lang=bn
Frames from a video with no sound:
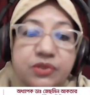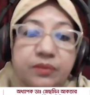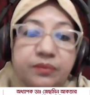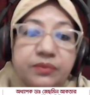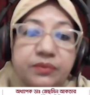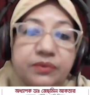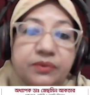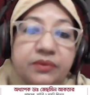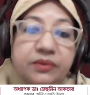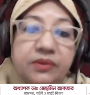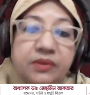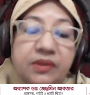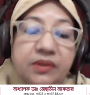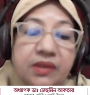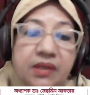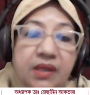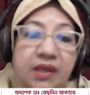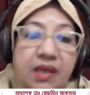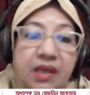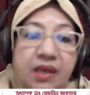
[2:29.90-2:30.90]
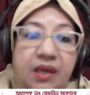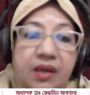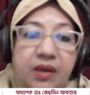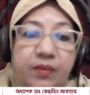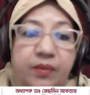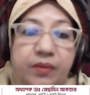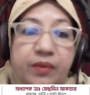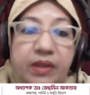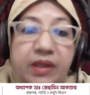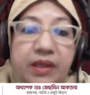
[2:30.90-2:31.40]
শব্দ
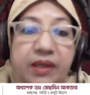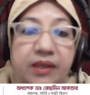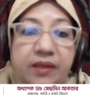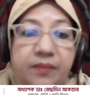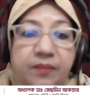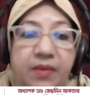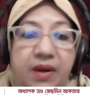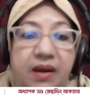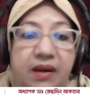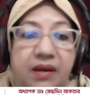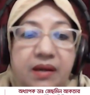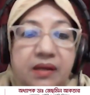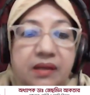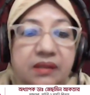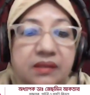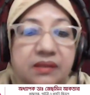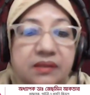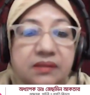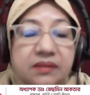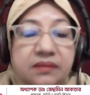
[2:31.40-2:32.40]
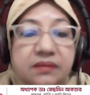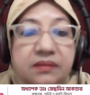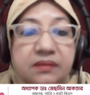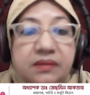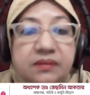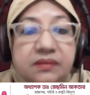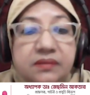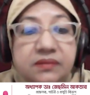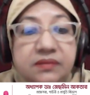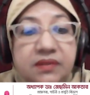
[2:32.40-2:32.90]
এবং এ মা
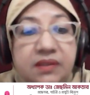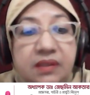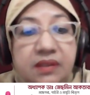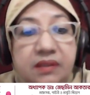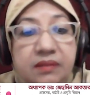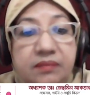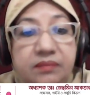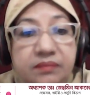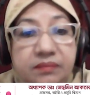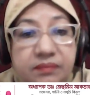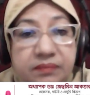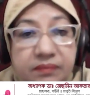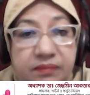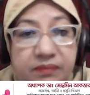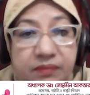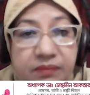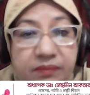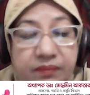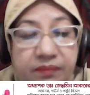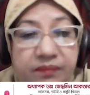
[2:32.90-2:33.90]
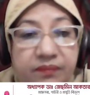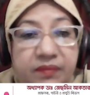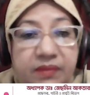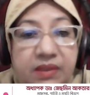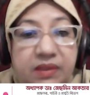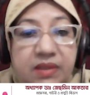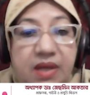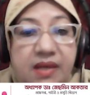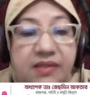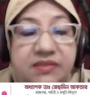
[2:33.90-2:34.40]
যে
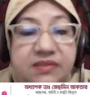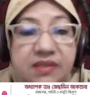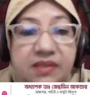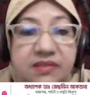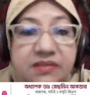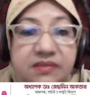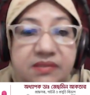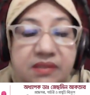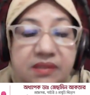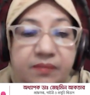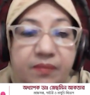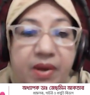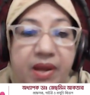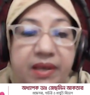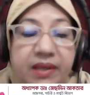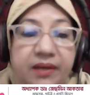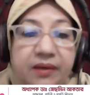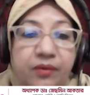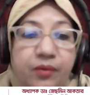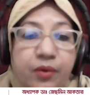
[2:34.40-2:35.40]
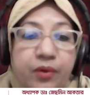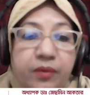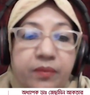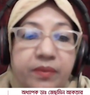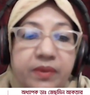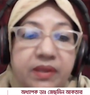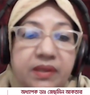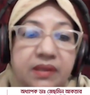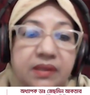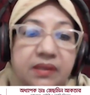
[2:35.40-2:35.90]
আস্তে আস্তে মায়ের
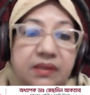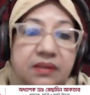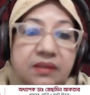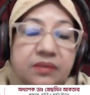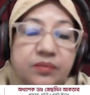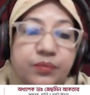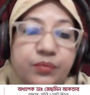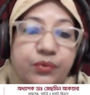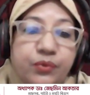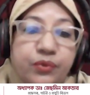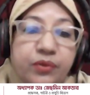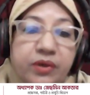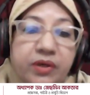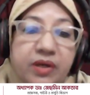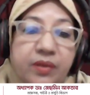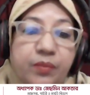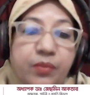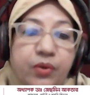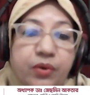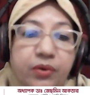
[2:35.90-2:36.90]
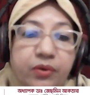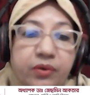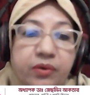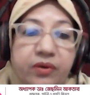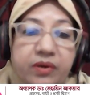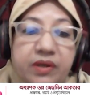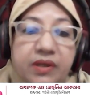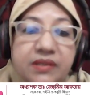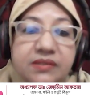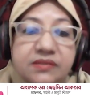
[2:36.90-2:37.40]
গর্বে ভ্রূণটা বড়
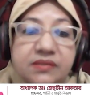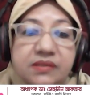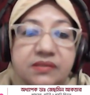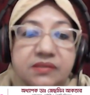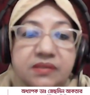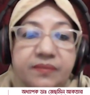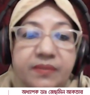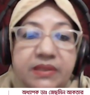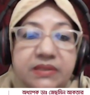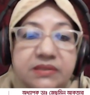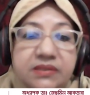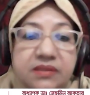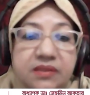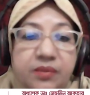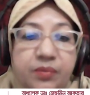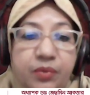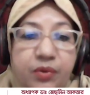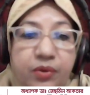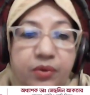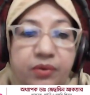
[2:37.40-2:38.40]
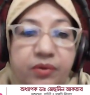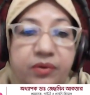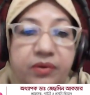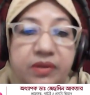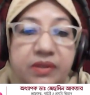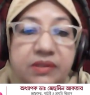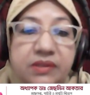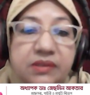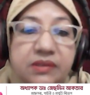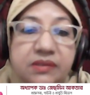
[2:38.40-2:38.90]
হয় আস্তে আস্তে বাচ্চাটা বড় হয়
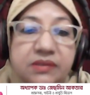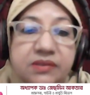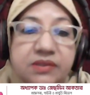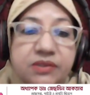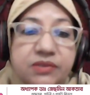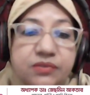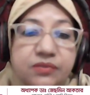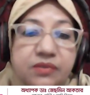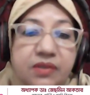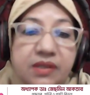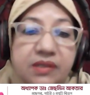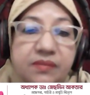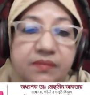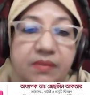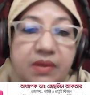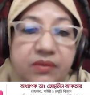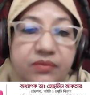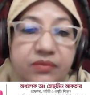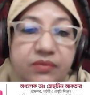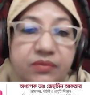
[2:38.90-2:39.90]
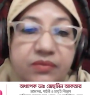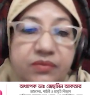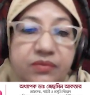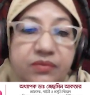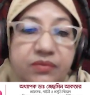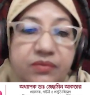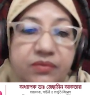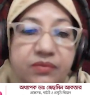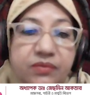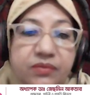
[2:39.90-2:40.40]
শিশুটা
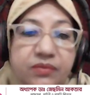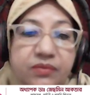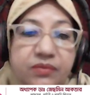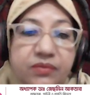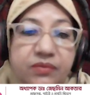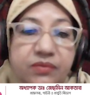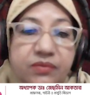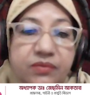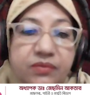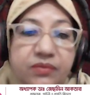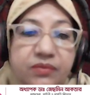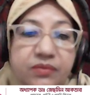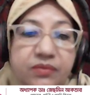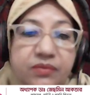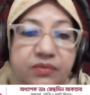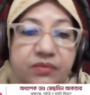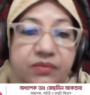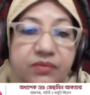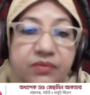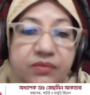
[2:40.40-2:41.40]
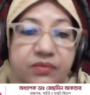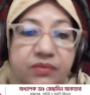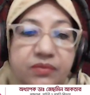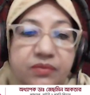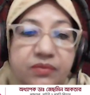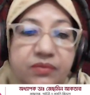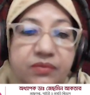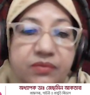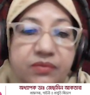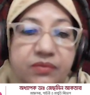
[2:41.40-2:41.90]
মানুষে পরিণত হয়
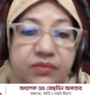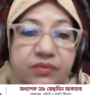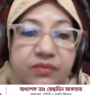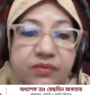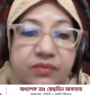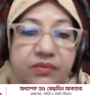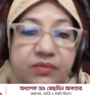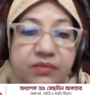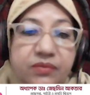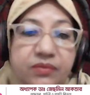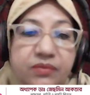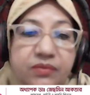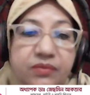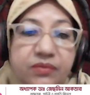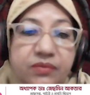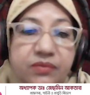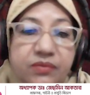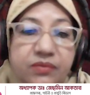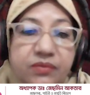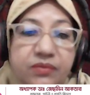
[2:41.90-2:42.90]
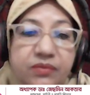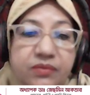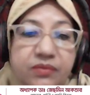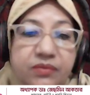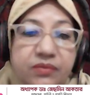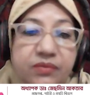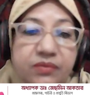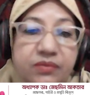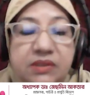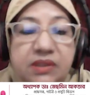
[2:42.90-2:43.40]
এবং এই শিশু যে
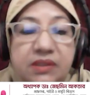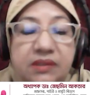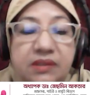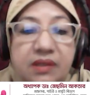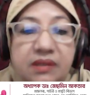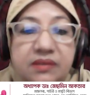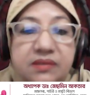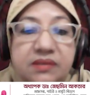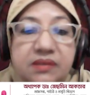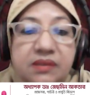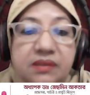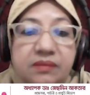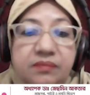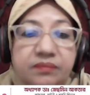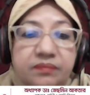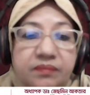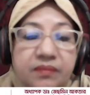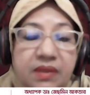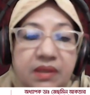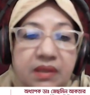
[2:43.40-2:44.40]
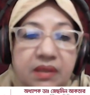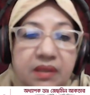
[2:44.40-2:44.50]
গর্ভ অবস্থায় তার যে